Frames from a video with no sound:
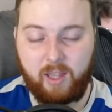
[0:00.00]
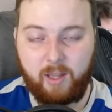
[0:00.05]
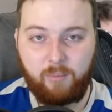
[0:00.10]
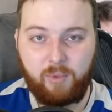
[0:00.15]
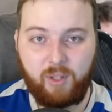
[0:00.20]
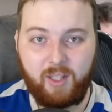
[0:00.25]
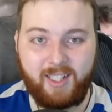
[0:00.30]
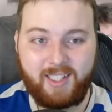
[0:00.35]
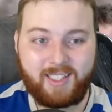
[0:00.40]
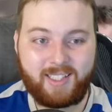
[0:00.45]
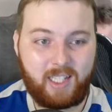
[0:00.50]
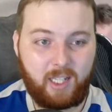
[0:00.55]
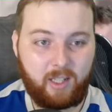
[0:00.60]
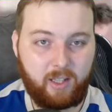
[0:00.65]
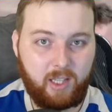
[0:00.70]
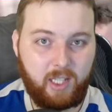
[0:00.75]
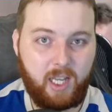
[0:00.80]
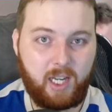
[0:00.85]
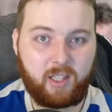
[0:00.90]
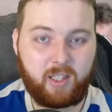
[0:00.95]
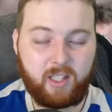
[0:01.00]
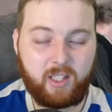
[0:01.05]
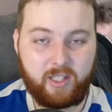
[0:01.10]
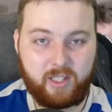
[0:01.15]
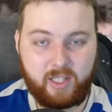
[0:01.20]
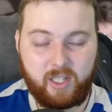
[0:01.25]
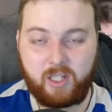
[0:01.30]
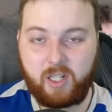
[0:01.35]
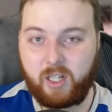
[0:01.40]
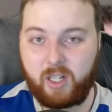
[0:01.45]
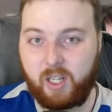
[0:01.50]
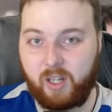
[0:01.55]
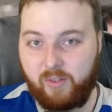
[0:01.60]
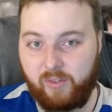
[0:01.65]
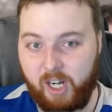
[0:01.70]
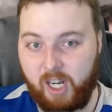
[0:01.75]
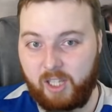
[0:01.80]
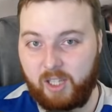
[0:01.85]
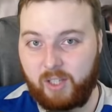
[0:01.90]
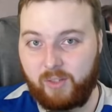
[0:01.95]
была стандартной из нескольких
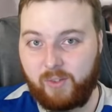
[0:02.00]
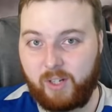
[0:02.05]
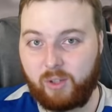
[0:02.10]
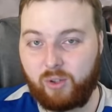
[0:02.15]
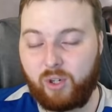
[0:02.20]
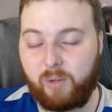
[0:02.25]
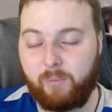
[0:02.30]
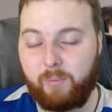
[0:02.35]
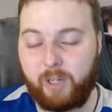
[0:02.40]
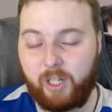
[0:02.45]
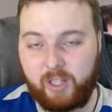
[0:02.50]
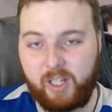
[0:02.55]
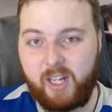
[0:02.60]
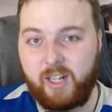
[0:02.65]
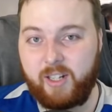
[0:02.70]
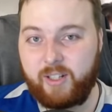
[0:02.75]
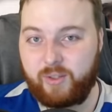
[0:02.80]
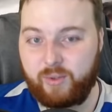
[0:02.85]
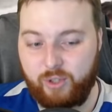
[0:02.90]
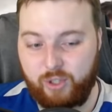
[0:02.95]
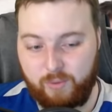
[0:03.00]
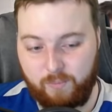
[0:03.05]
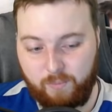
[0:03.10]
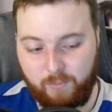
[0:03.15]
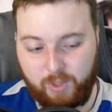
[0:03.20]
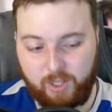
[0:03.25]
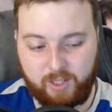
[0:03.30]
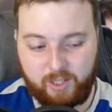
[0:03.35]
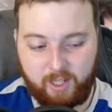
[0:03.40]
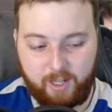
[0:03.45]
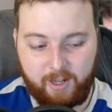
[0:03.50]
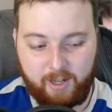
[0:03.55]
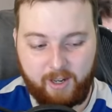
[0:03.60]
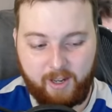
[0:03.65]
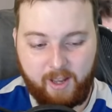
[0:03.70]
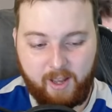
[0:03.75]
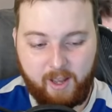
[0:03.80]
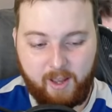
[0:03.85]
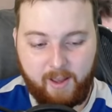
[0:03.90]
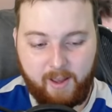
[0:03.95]
вариантов, которые проедались очень быстро.
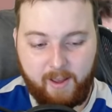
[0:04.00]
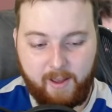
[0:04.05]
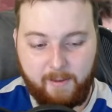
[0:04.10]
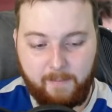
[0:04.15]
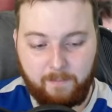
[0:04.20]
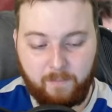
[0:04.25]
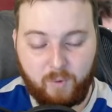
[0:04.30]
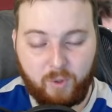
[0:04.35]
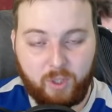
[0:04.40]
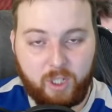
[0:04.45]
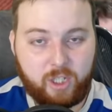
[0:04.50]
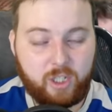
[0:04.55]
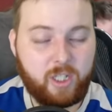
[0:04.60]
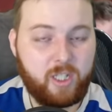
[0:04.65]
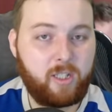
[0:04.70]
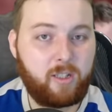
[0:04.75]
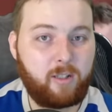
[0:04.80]
Но даже это